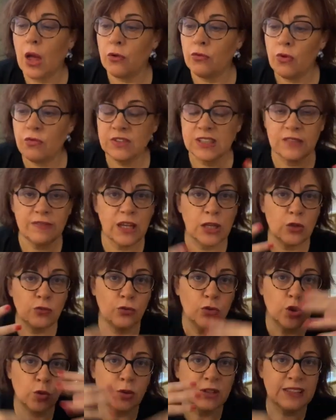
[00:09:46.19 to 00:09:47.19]
vous, vous avez que vous
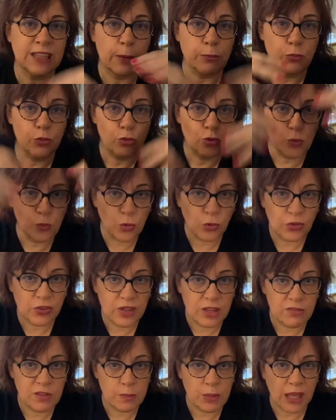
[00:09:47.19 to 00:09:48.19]
commencez à beaucoup
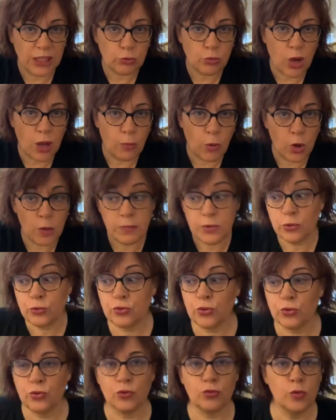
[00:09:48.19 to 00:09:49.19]
monter vibratoirement, et puis
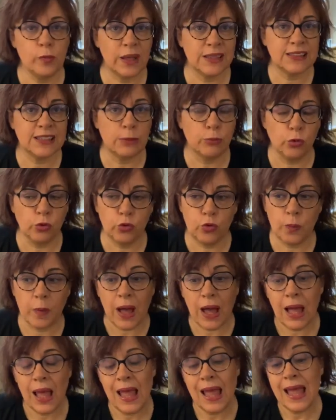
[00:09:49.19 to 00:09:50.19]
autour de vous, bah, ça ne monte
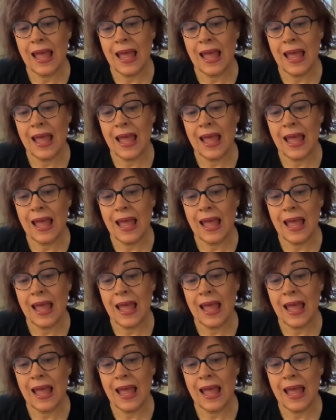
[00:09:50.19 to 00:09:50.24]
pas.